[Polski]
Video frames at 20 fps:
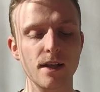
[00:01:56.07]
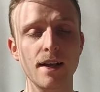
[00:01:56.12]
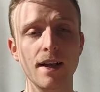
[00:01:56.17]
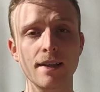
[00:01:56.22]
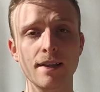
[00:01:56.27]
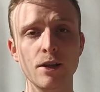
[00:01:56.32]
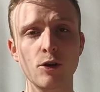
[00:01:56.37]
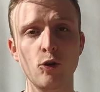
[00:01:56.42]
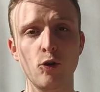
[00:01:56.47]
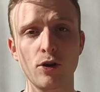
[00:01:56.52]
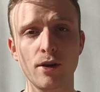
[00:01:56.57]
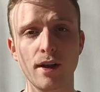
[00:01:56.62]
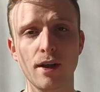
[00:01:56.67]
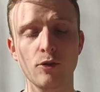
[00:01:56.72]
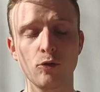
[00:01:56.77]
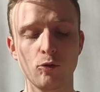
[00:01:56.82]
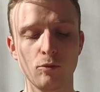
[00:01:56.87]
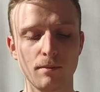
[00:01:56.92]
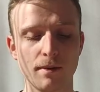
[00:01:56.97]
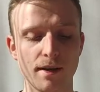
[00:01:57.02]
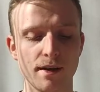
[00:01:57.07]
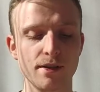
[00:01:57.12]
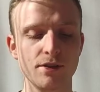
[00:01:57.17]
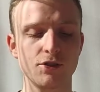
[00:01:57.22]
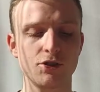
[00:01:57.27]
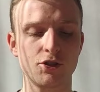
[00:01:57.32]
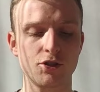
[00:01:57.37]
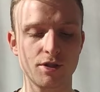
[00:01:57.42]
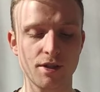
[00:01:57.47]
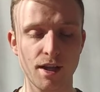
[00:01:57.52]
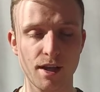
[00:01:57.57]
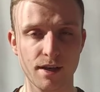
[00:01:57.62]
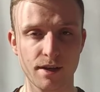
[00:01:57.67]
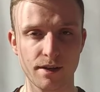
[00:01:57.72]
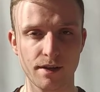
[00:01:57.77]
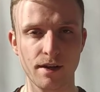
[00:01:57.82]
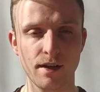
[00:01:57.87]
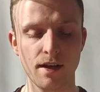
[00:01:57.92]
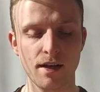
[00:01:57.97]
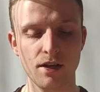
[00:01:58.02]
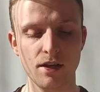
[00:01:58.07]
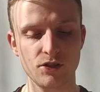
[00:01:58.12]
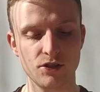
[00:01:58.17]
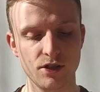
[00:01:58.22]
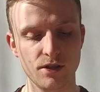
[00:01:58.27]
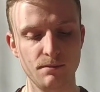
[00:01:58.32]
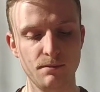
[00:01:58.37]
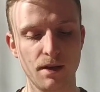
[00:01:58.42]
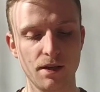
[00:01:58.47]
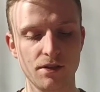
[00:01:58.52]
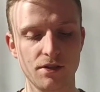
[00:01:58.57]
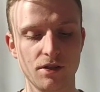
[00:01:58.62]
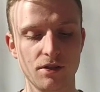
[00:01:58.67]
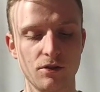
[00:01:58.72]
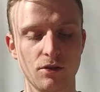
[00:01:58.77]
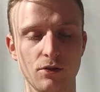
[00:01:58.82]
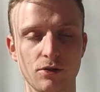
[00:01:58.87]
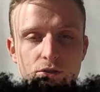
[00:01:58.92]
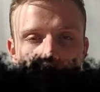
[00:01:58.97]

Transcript: Kategoria numer 4, czyli będzie to